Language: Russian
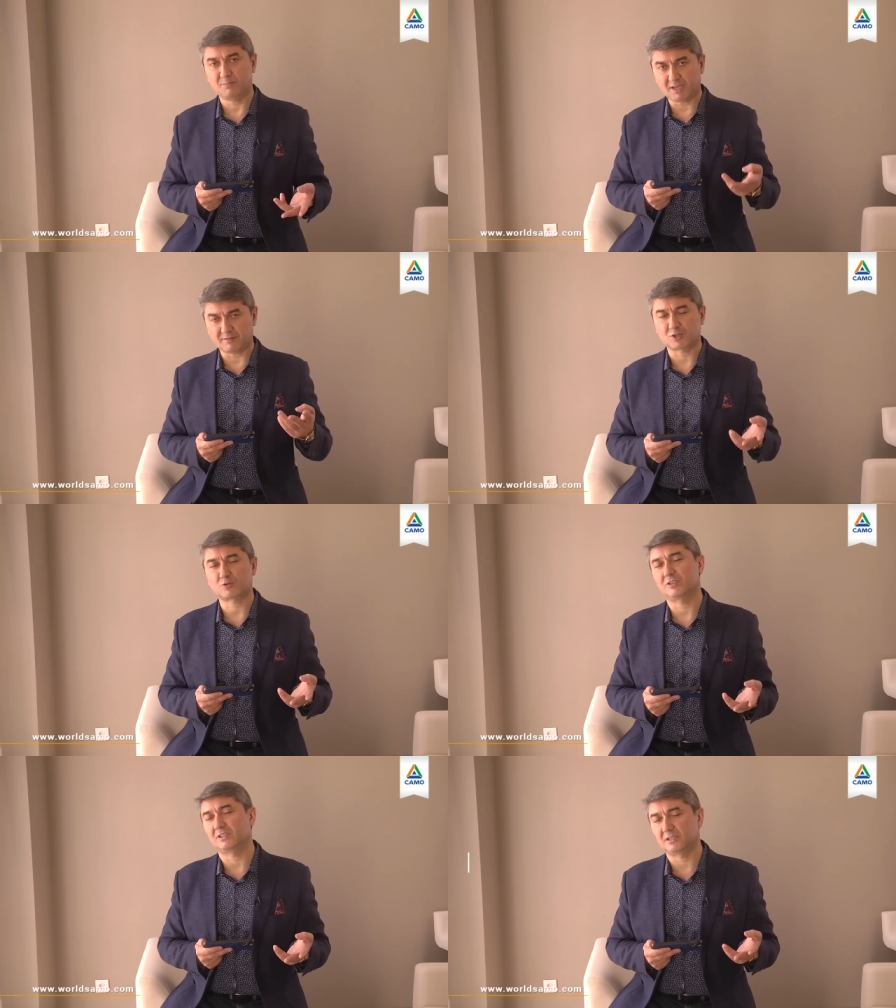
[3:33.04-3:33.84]
Первое,
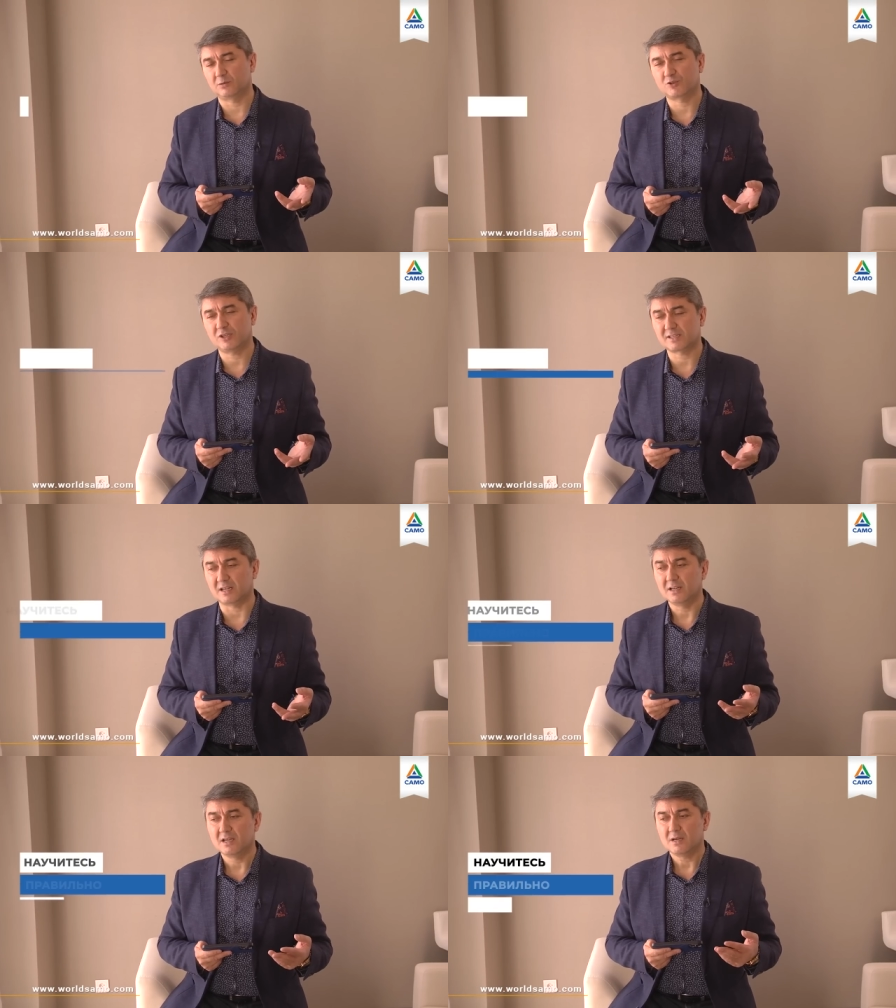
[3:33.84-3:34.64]
что надо
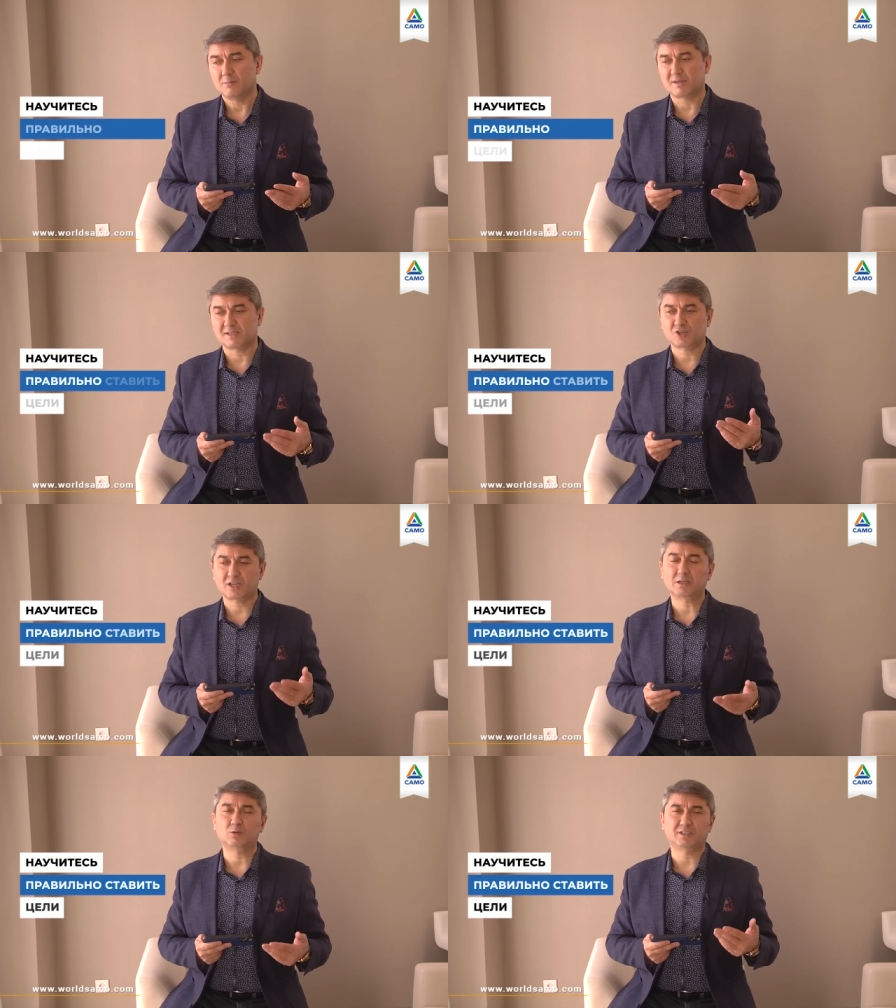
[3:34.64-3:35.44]
научиться,
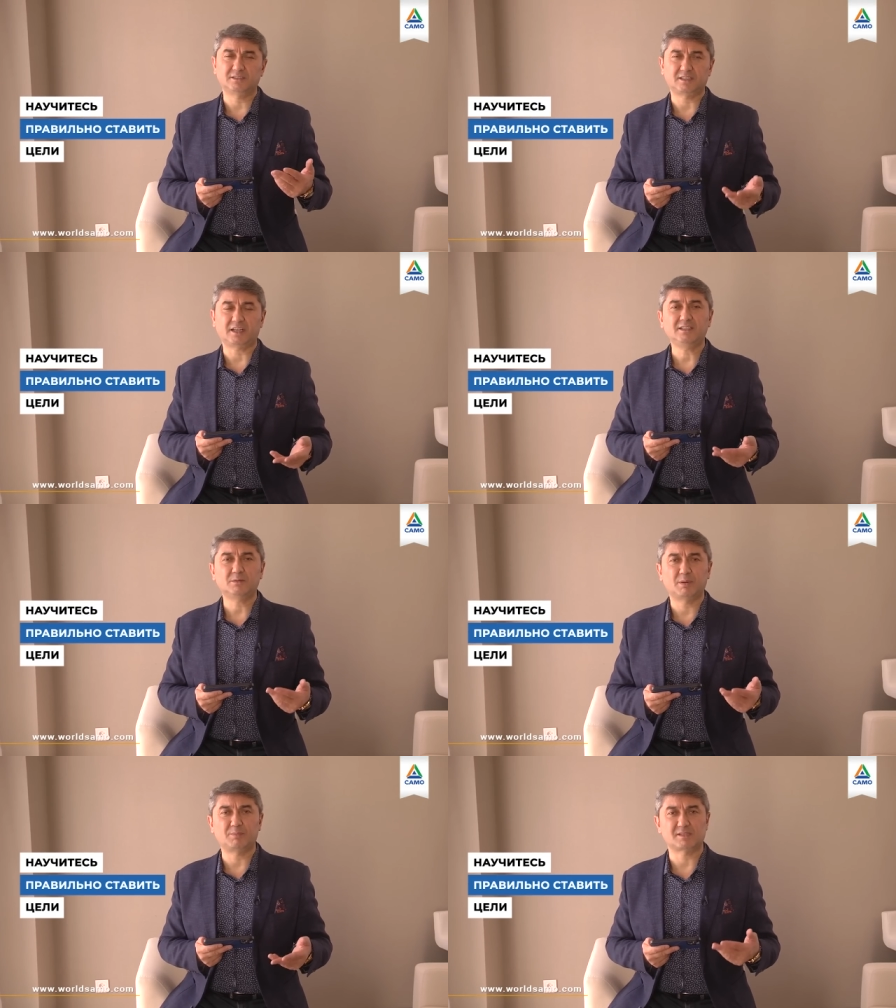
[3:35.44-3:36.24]
посвящай какой-то
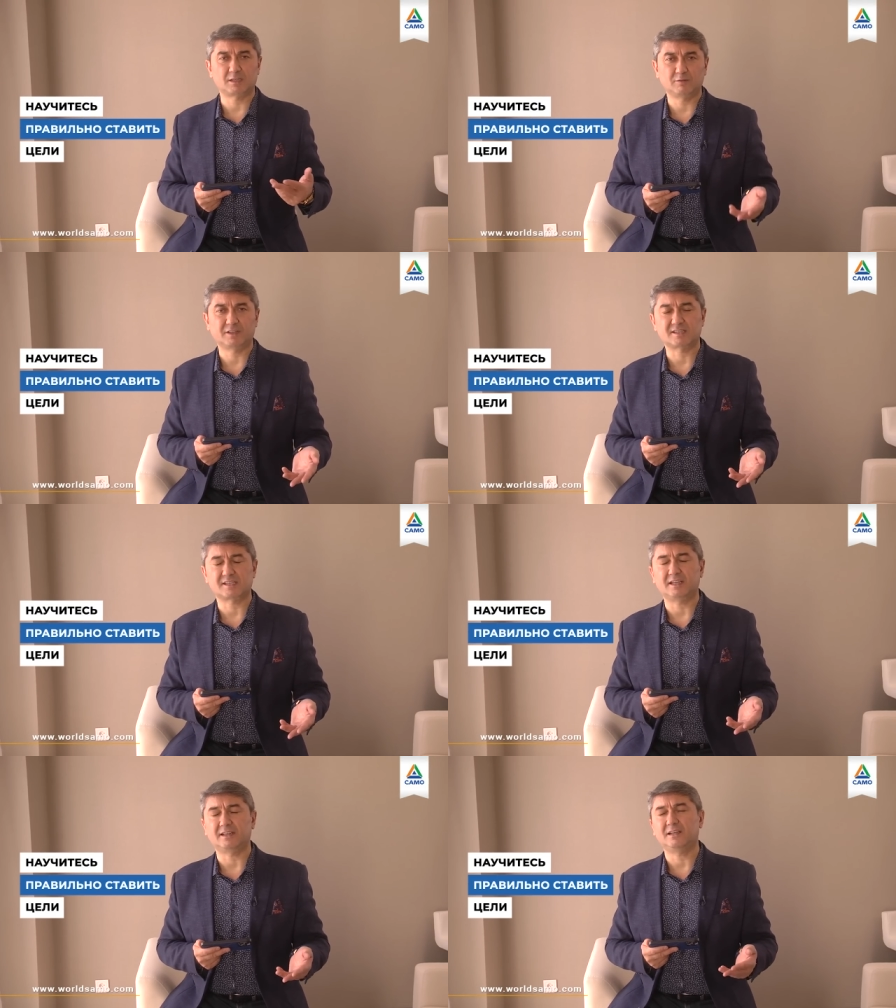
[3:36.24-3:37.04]
тренинг по постановке
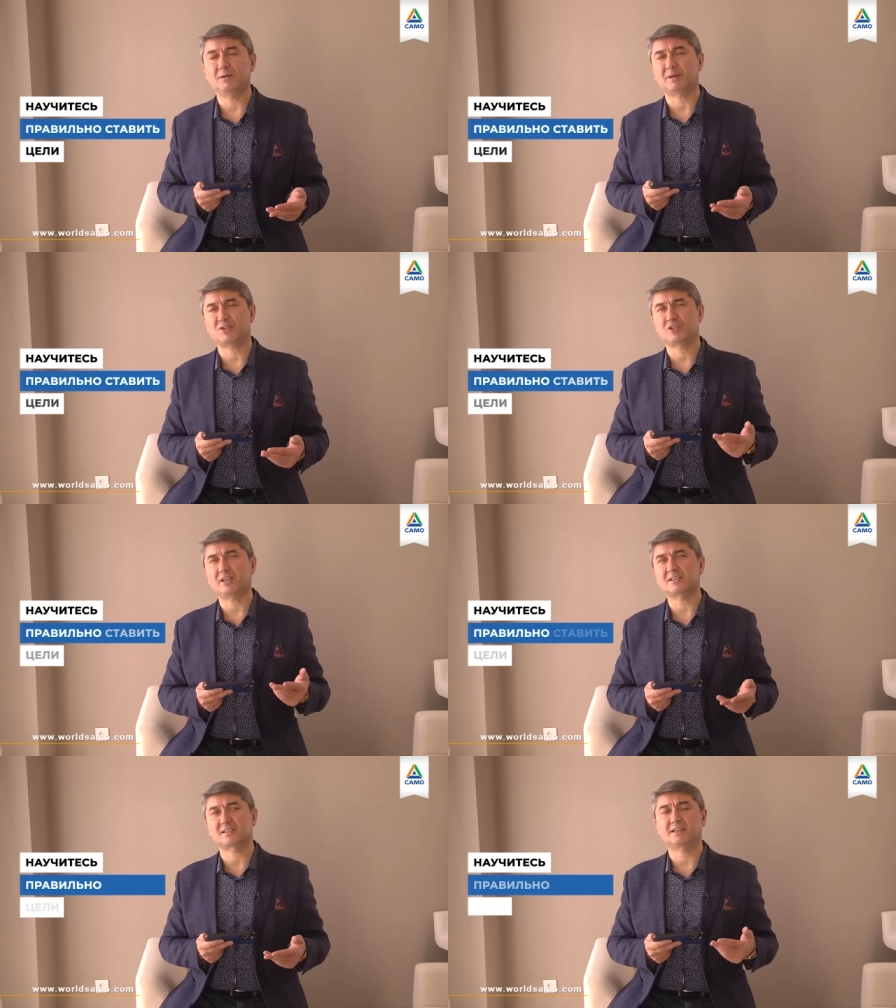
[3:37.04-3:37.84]
цели или
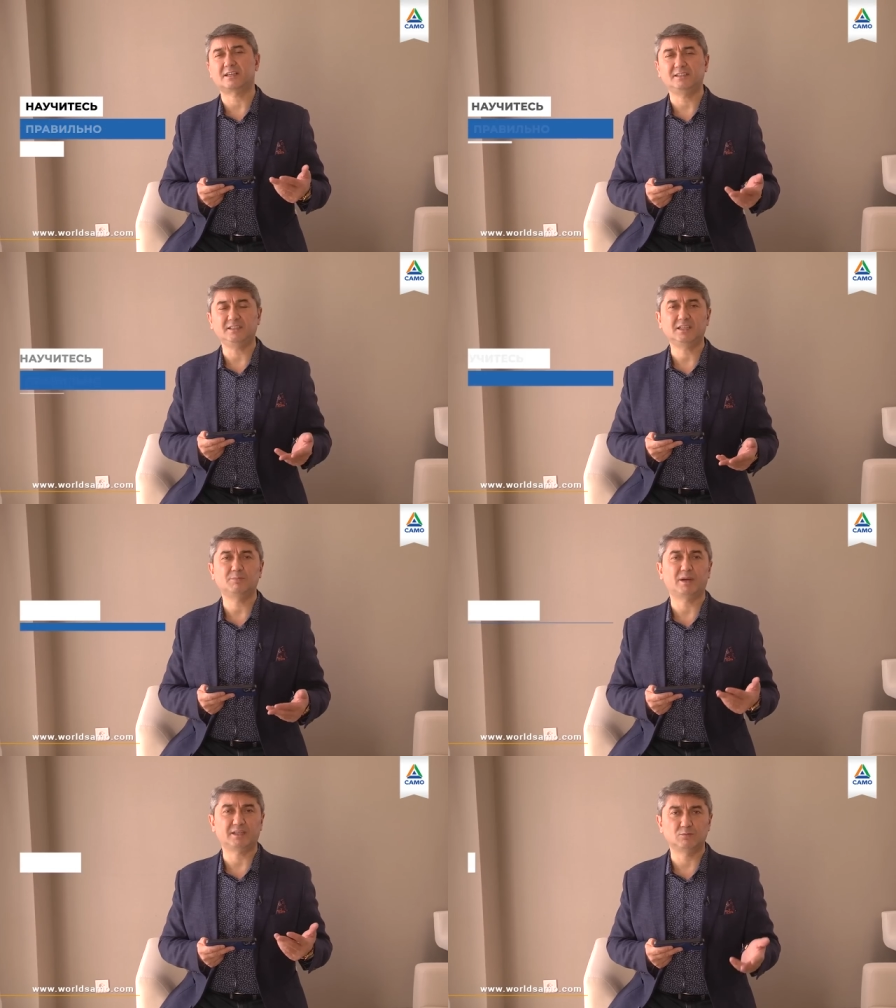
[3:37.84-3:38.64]
прочитай несколько
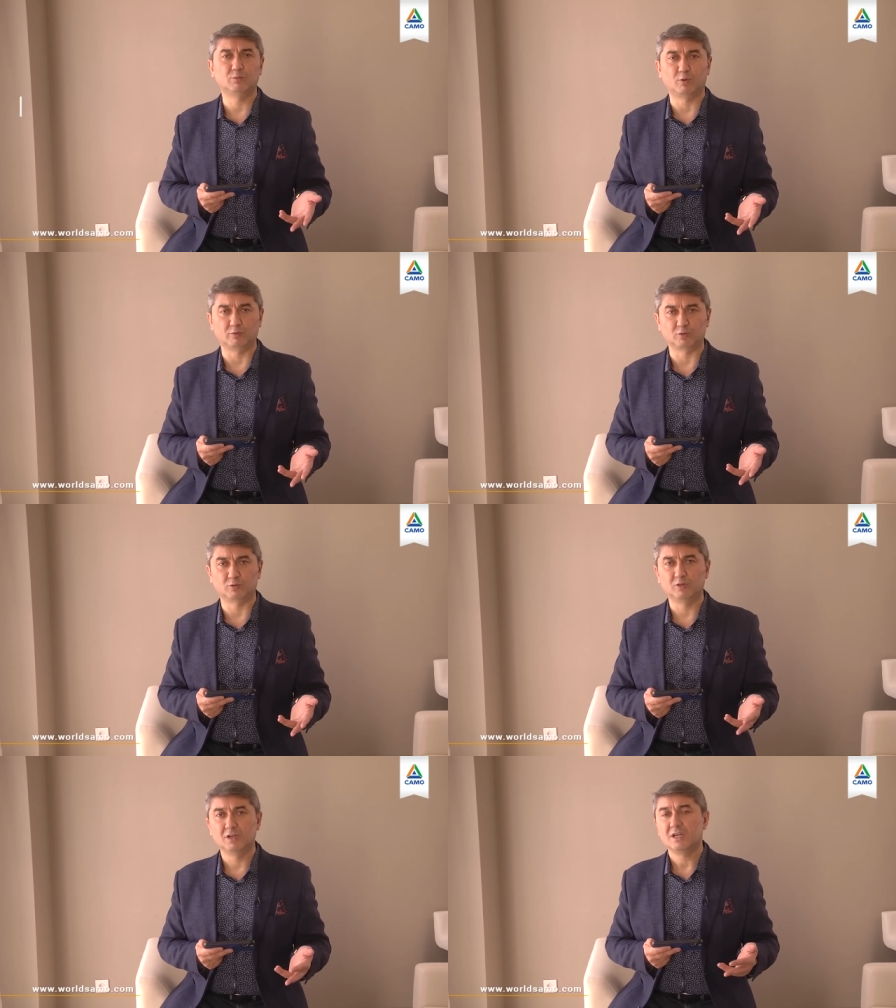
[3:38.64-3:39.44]
книг по этому поводу.